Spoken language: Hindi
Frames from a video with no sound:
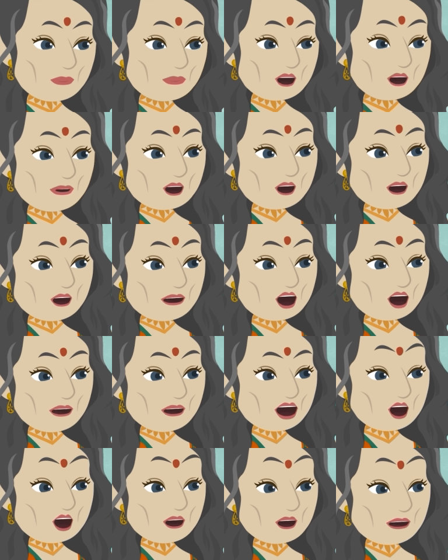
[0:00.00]
इसीलिए
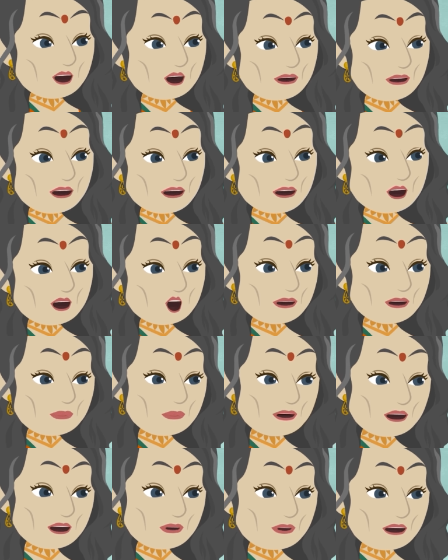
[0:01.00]
बोल रही हूँ
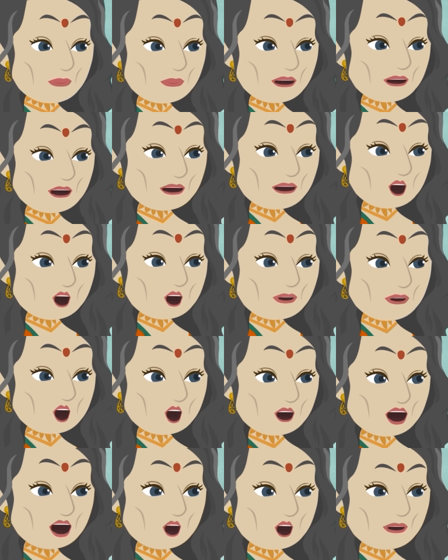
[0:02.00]
क्योंकि तू जो
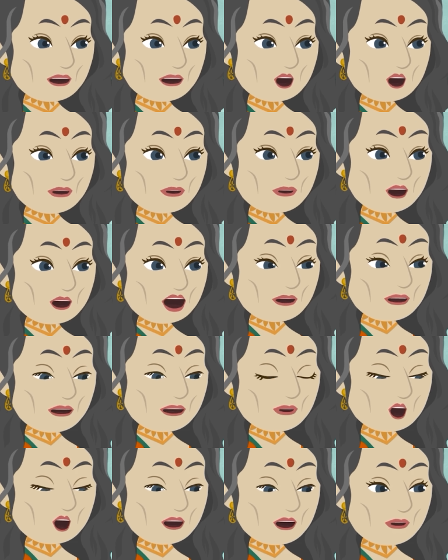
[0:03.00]
बाहर गुल खिलाने
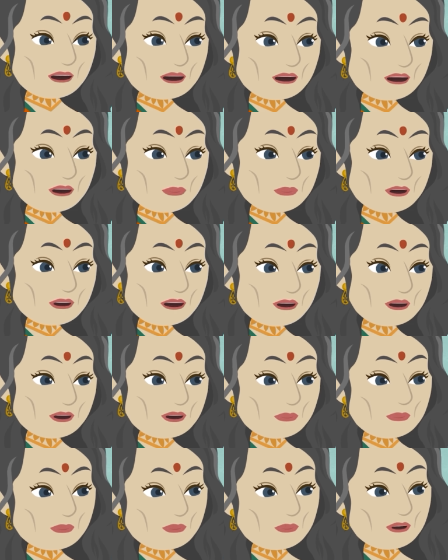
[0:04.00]
जाती रहती है
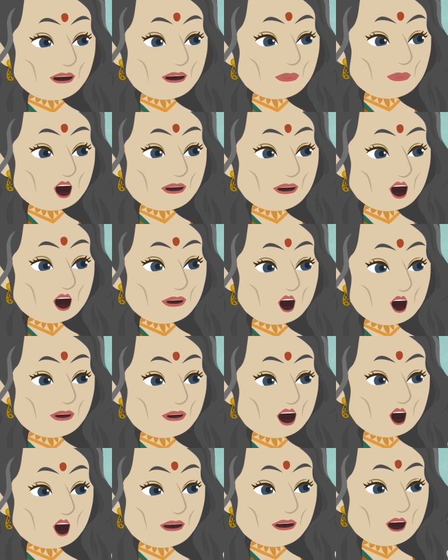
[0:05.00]
उसका पता
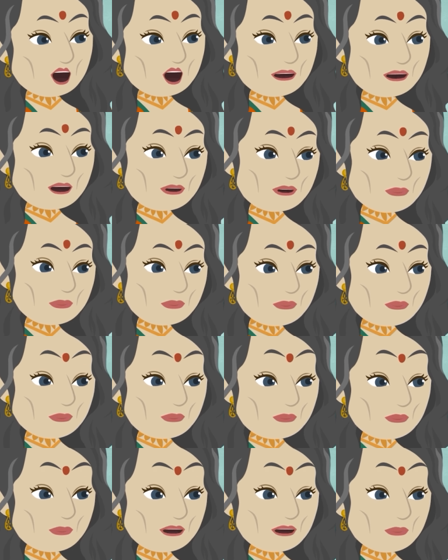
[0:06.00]
चल गया मुझे
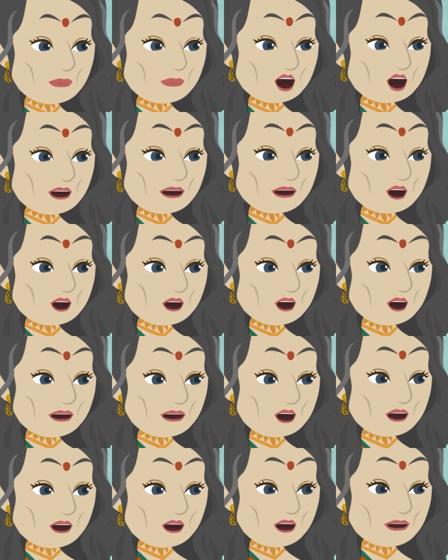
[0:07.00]
चिट्ठी मिला है
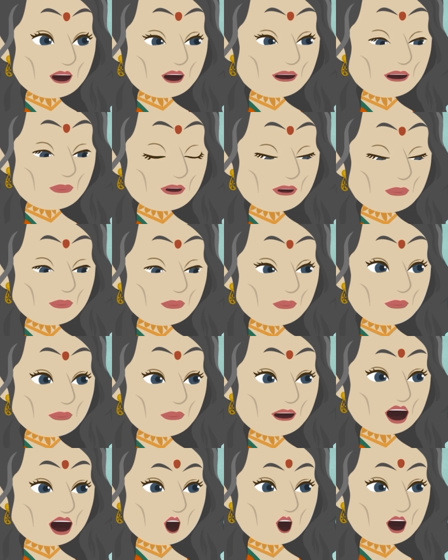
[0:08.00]
तेरे कमरे से
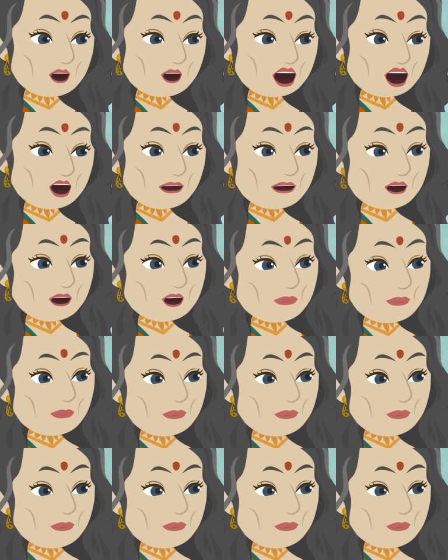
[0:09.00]
कौन है वो लड़का